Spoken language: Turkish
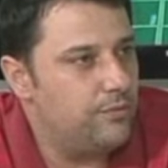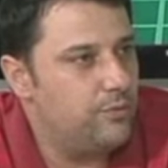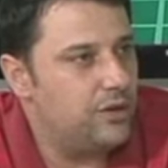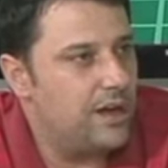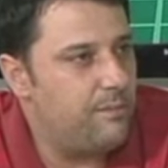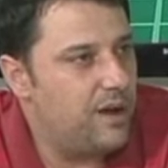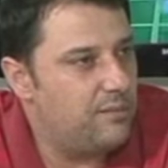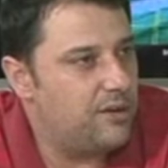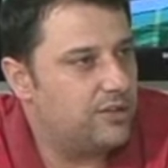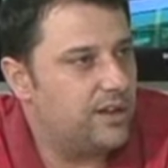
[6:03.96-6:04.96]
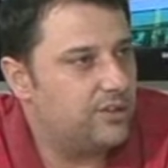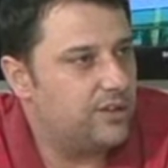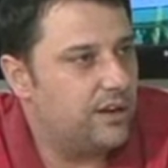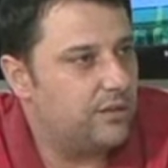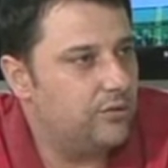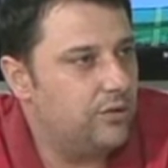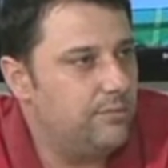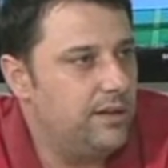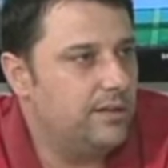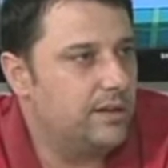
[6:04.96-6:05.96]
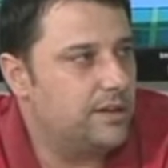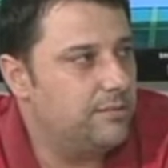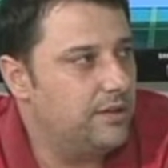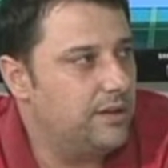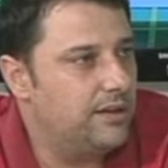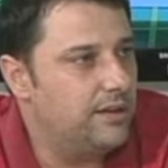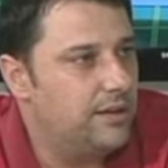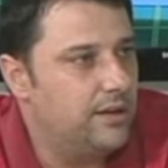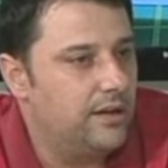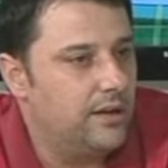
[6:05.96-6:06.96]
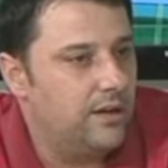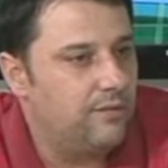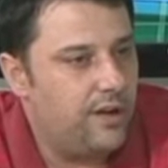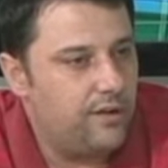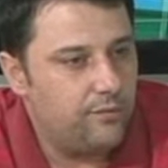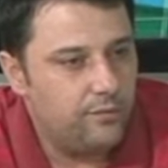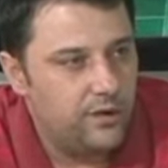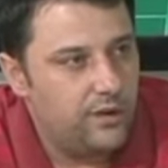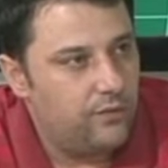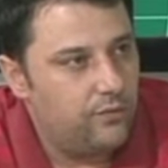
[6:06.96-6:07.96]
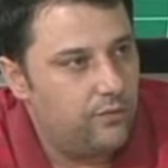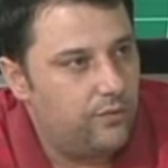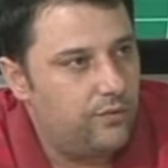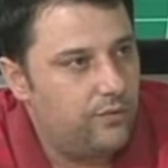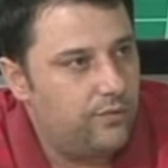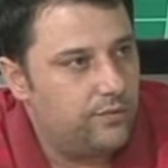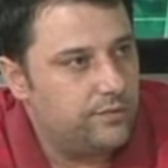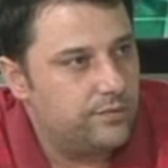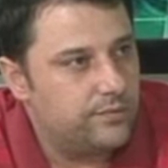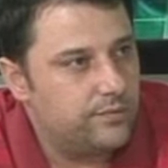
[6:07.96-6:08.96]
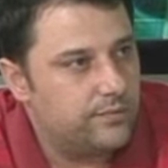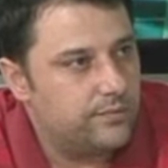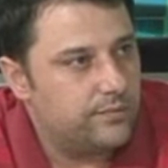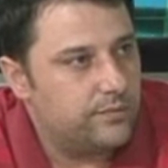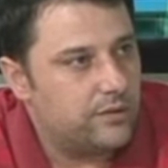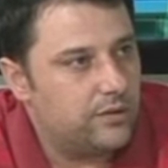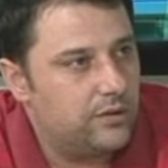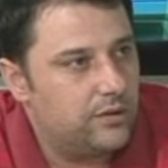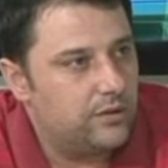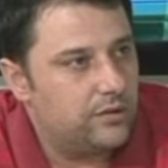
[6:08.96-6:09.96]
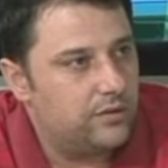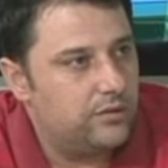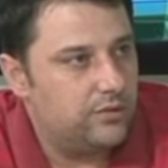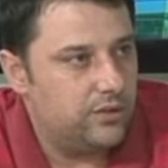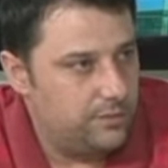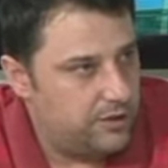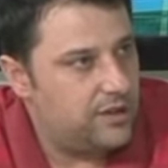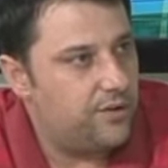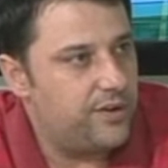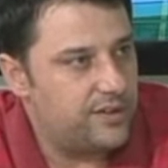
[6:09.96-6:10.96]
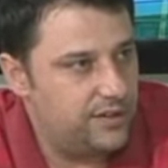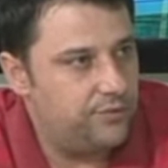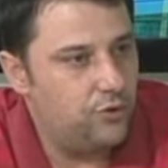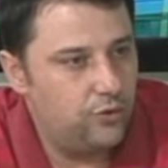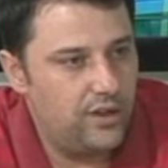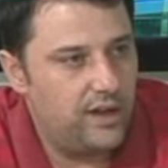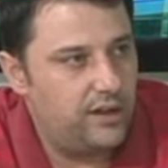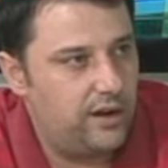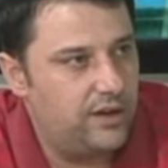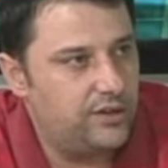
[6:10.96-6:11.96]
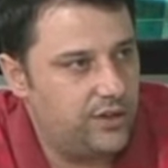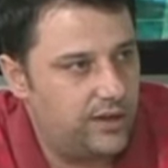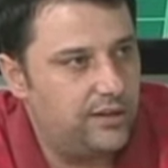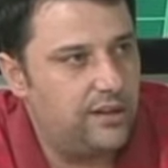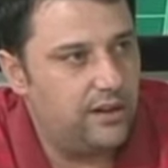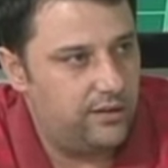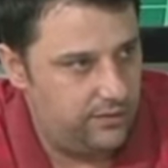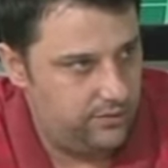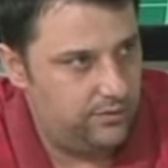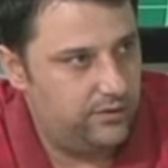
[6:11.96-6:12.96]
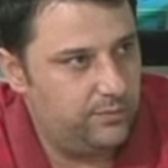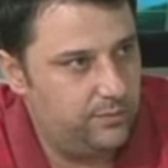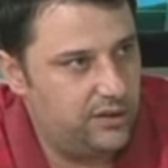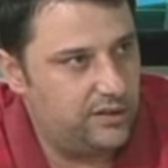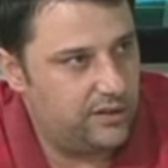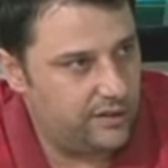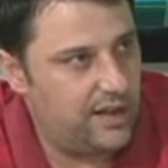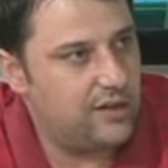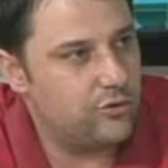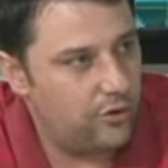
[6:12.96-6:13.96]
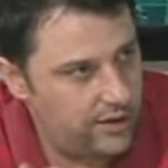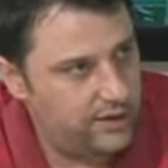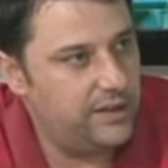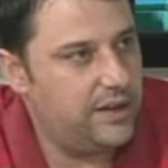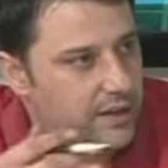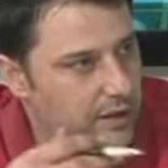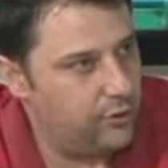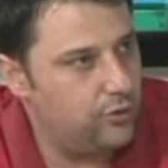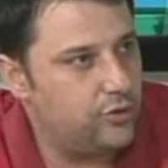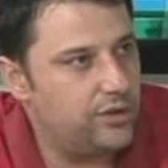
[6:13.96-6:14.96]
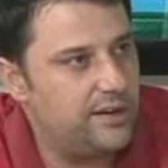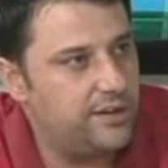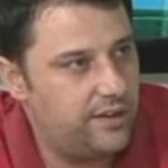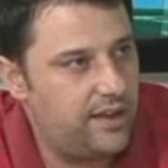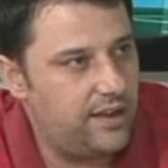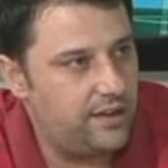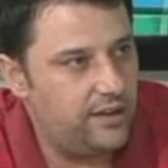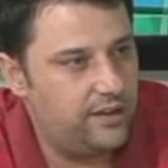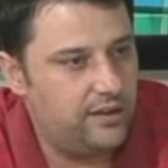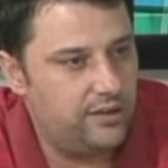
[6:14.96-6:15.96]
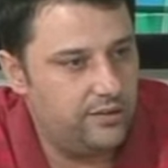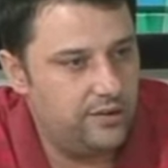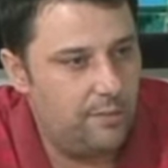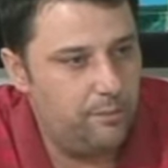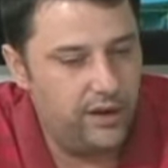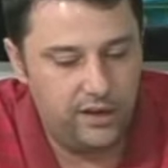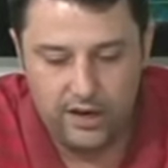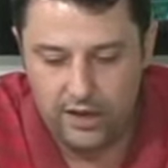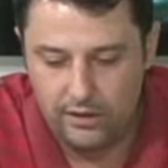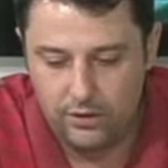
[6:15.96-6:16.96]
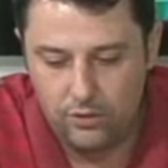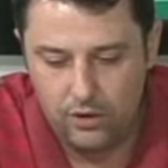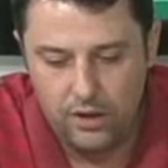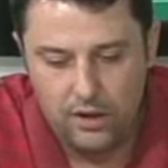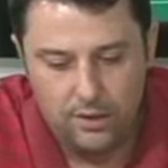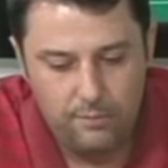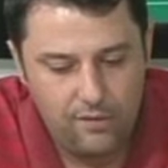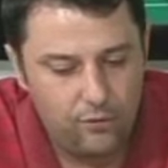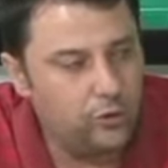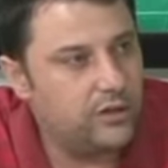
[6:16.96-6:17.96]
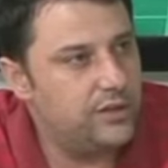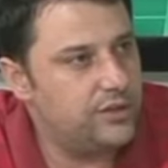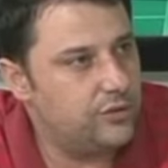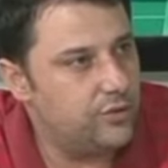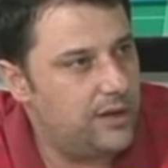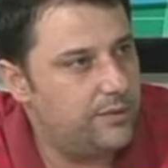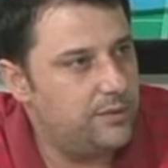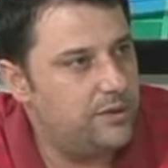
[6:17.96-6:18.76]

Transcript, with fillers: Mükemmel maçlar çıkartıyor. Milli takımda değil. Ve çok Ve, da defansa da yardım ediyor. Tabii Öyle ki defansif mi? yönü de defansif aynı şekilde görevini yerine bitirdikten de... sonra yine geri dönüşlerini de e, yapmaya gayret ediyor. Ben Volkan için söylemedim.